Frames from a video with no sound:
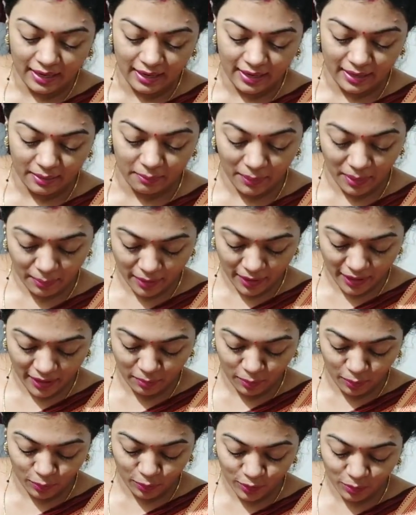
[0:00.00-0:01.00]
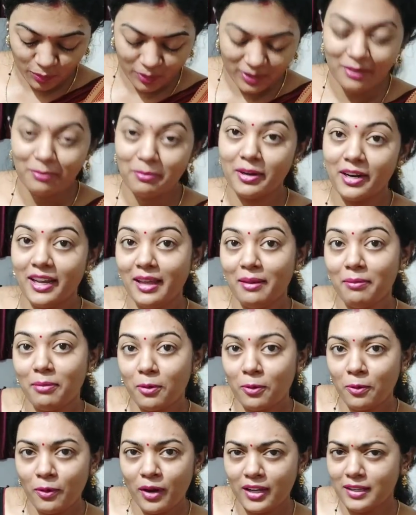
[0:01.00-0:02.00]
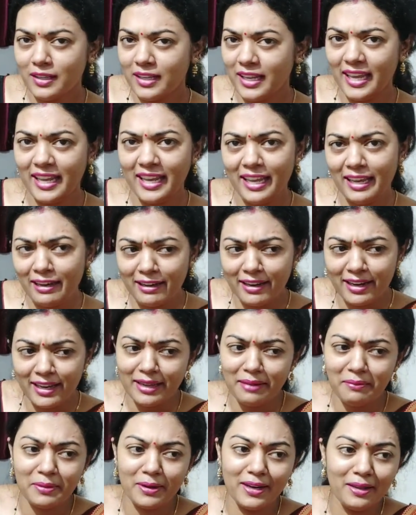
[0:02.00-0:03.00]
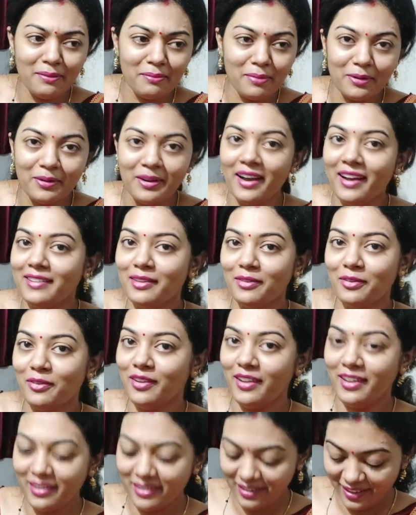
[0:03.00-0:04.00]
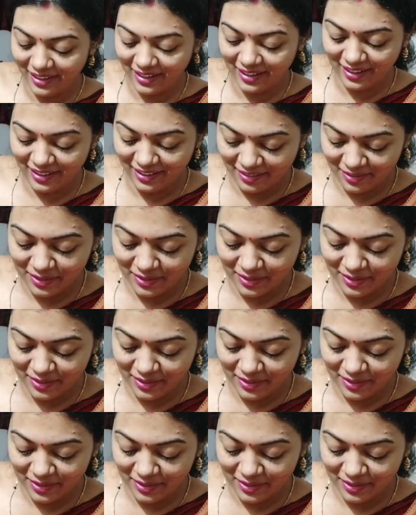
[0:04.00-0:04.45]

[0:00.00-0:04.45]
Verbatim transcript: एंड मैं बड़ी बहू तो बोले बड़ी बहू है तो ये नहीं करेगी बड़ी बहू है तो वो नहीं करेंगे